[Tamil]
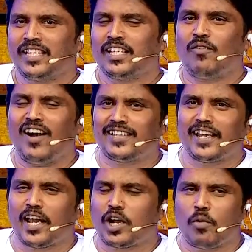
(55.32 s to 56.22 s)
இந்த
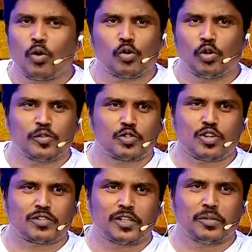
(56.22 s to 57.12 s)
வார்த்தை கேட்கும்போது உங்களுக்குள்ள ஒரு
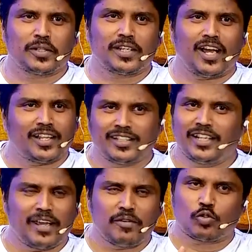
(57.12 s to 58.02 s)
விசுவாசம் வருது பார்த்தீங்களா
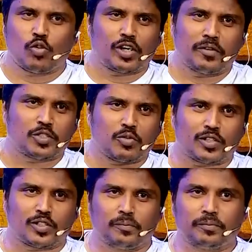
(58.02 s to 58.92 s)
அதுதான் தேவன் தூக்குற
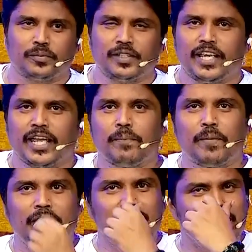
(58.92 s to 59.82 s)
விசுவாசம்
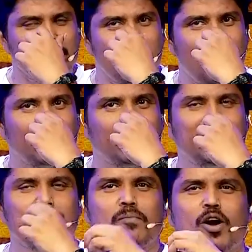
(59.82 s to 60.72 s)
இப்போ நீதிமான்
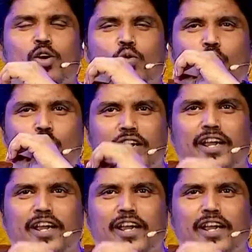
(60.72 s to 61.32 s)
நீதிமானுக்கு ஒரு